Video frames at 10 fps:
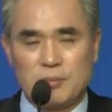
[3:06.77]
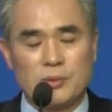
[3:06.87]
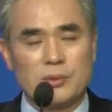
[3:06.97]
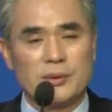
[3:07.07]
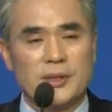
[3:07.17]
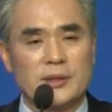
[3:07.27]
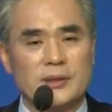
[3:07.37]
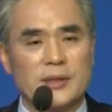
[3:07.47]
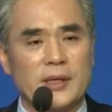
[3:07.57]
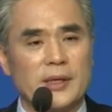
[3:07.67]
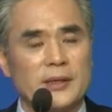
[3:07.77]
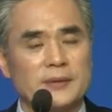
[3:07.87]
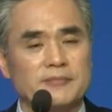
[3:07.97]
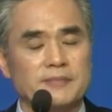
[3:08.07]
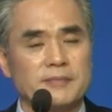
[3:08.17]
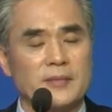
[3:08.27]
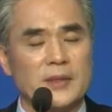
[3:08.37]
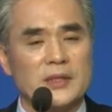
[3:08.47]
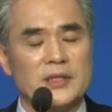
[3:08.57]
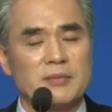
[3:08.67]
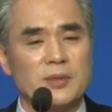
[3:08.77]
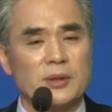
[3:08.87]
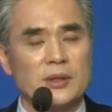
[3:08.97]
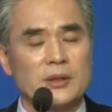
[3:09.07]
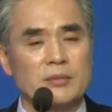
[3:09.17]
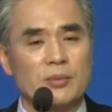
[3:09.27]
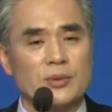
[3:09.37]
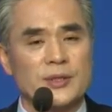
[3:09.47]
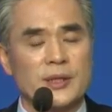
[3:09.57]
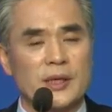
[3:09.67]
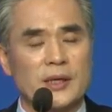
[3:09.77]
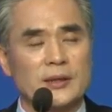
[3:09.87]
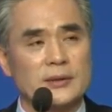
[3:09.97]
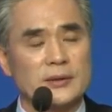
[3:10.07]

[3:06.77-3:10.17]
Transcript: 봉독을 했는데 이 신명기는 모세가